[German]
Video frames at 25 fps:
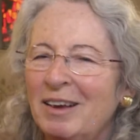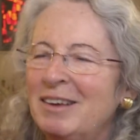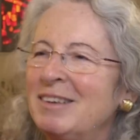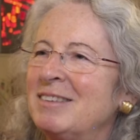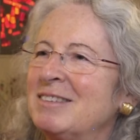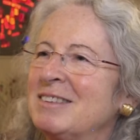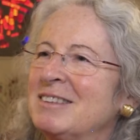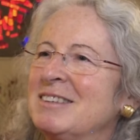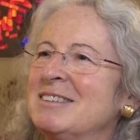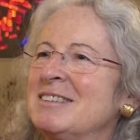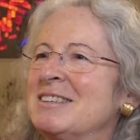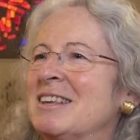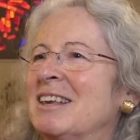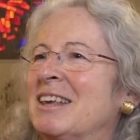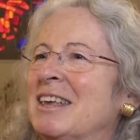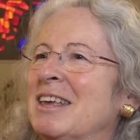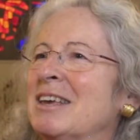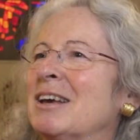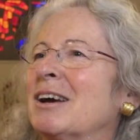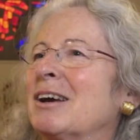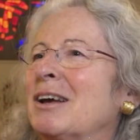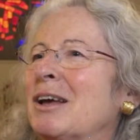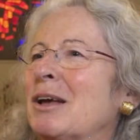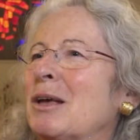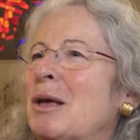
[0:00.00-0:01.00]
ist diese
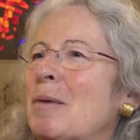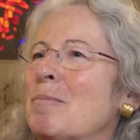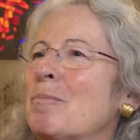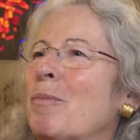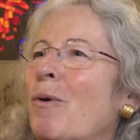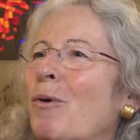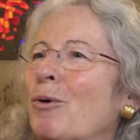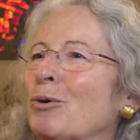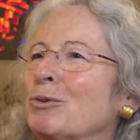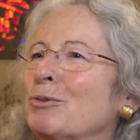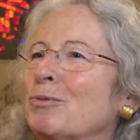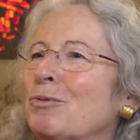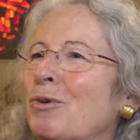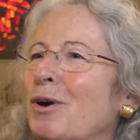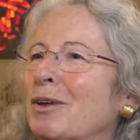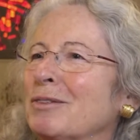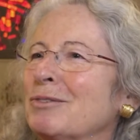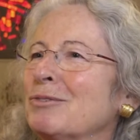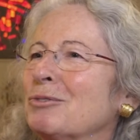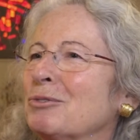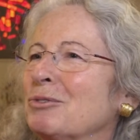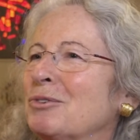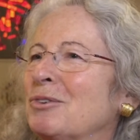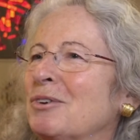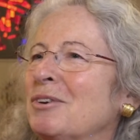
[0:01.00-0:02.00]
Kirche gebaut
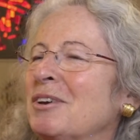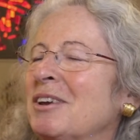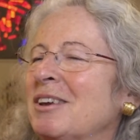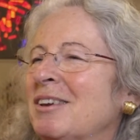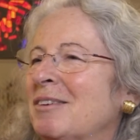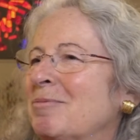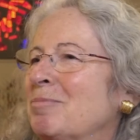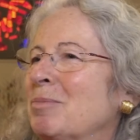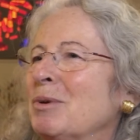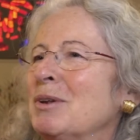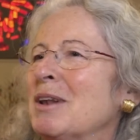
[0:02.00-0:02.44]
worden und ich